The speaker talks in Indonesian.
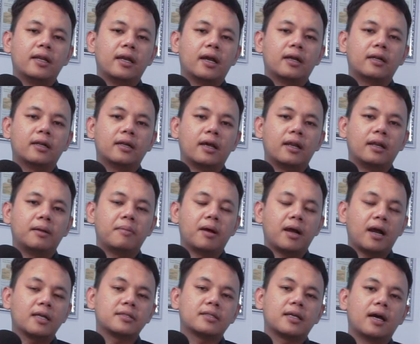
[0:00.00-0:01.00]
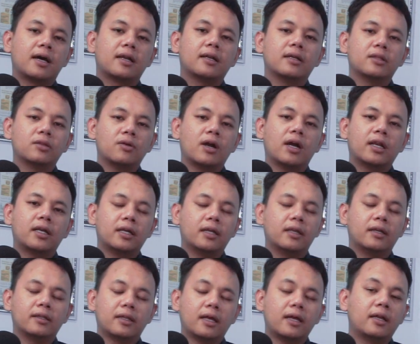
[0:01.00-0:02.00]
yang dari Makassar itu akan
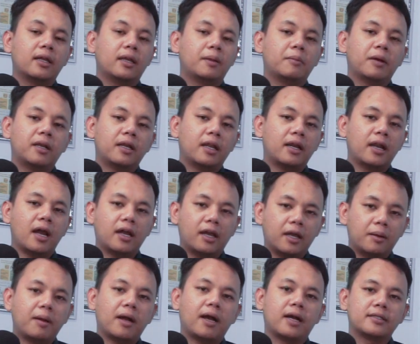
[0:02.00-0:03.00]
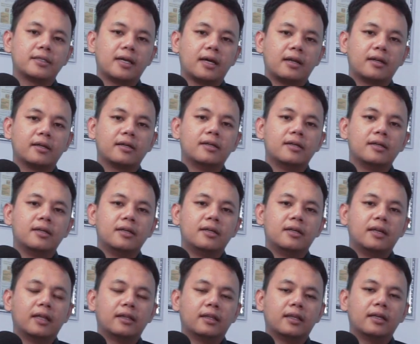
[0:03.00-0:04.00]
kita kirimkan dari agen Makassar.
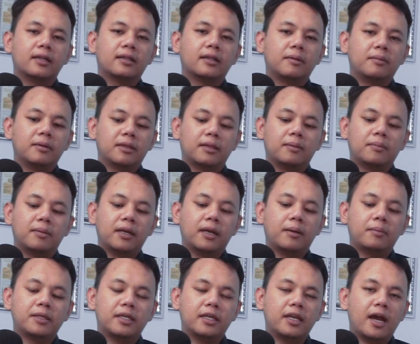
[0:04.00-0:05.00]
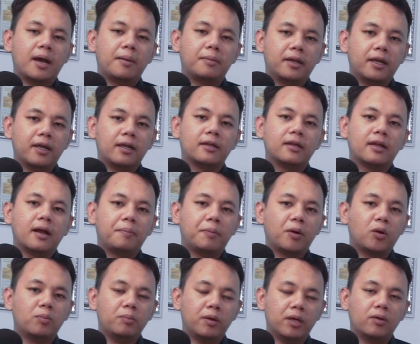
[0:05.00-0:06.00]
Nanti teman-teman yang menjadi agen nggak
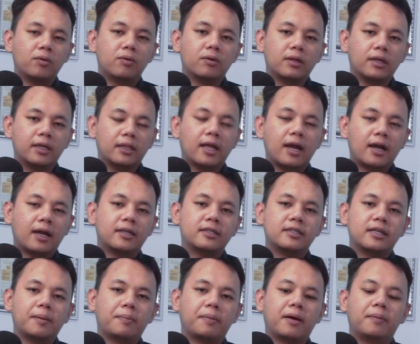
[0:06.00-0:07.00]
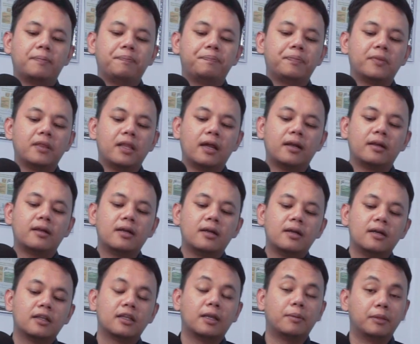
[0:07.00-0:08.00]
perlu bingung, kita akan siapa. Dan
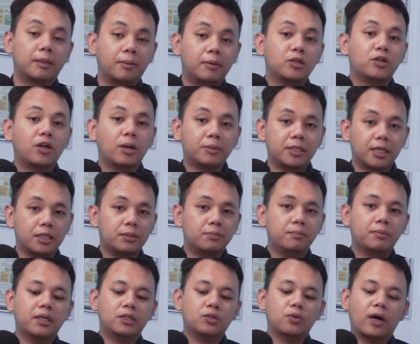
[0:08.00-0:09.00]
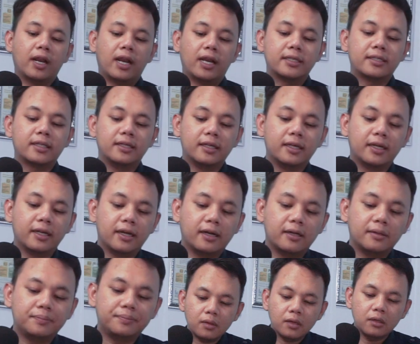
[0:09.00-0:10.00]
teman-teman juga bisa berjualan sendiri
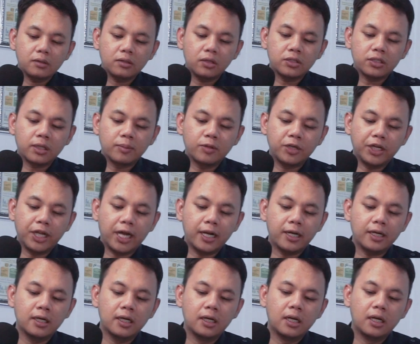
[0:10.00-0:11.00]
ya. Terus kemudian